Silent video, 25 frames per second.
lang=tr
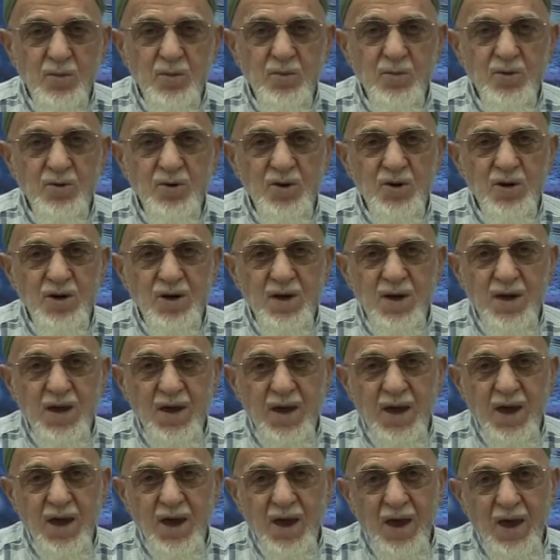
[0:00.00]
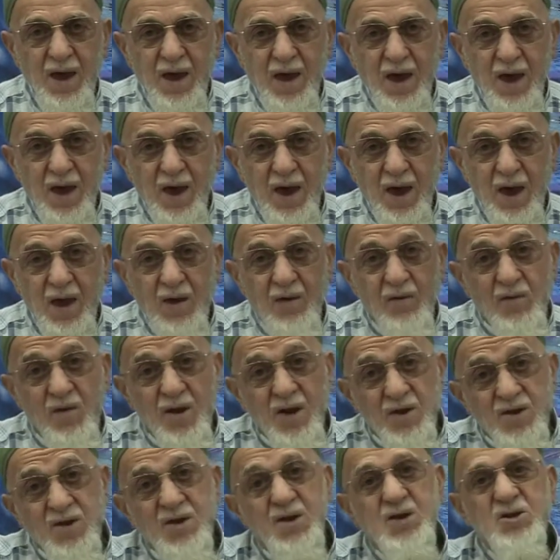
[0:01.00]
bunun
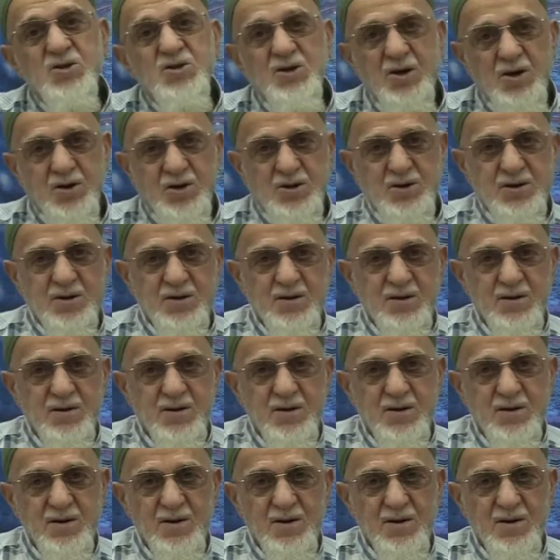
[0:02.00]
evlatı yasak.